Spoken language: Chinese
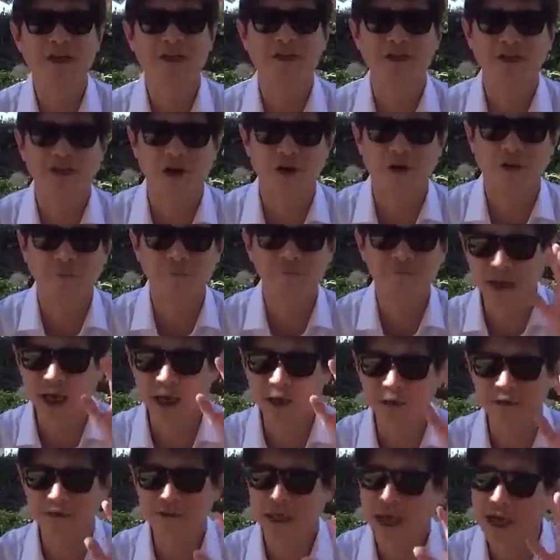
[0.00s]
的时候，
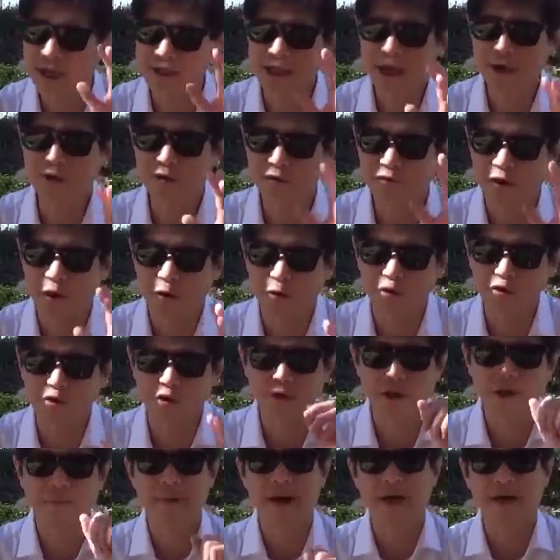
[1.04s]
他他在与法国
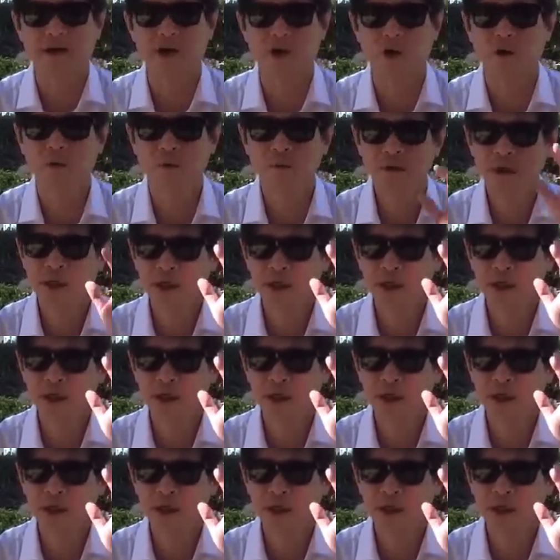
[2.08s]
总理马克龙、